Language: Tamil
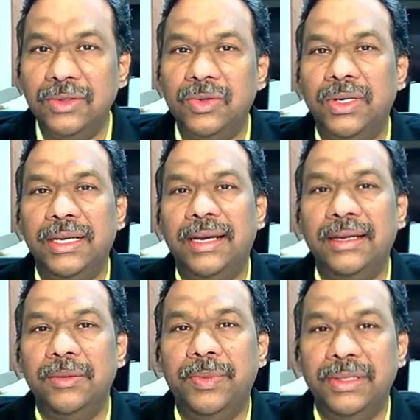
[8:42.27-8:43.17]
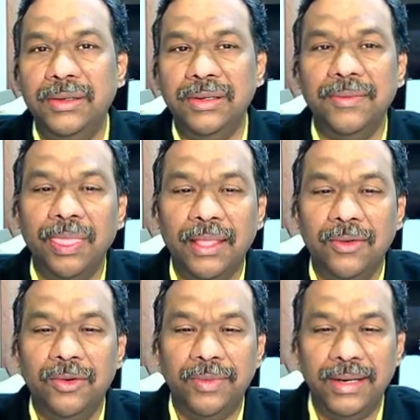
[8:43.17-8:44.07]
துணையாயிருப்பது இருப்பது
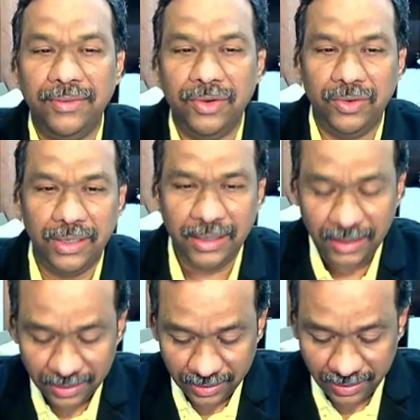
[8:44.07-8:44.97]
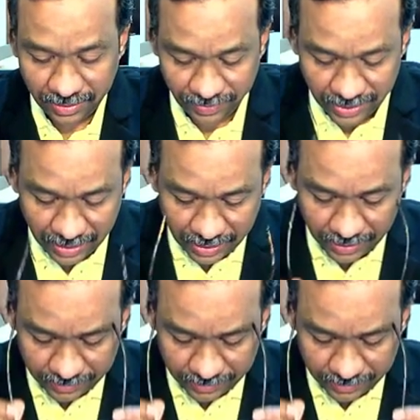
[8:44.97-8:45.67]
ஒரு மனைவியினுடைய வேலை